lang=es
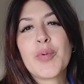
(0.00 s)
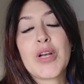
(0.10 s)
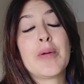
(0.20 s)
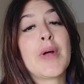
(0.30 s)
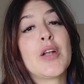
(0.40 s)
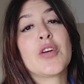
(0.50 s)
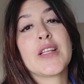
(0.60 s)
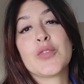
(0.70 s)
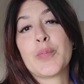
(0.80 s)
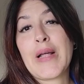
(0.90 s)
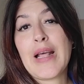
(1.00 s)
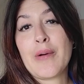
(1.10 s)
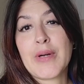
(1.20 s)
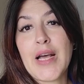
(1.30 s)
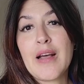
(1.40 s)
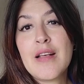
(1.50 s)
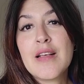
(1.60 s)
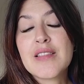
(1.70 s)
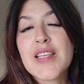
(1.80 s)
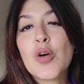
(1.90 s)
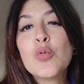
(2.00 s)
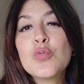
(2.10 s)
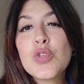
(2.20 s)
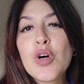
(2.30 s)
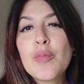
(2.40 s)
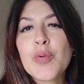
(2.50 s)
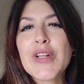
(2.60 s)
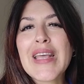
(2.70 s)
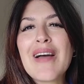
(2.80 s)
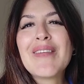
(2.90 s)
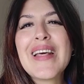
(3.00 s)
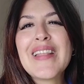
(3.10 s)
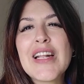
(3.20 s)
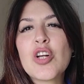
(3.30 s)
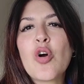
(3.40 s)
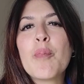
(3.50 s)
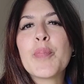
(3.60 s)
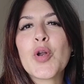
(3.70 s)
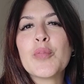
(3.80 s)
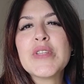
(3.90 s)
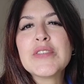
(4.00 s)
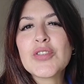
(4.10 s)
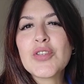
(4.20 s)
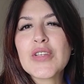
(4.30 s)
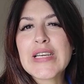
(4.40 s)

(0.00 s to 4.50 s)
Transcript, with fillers: por el valor de tu palabra. Segundo, porque habla del compromiso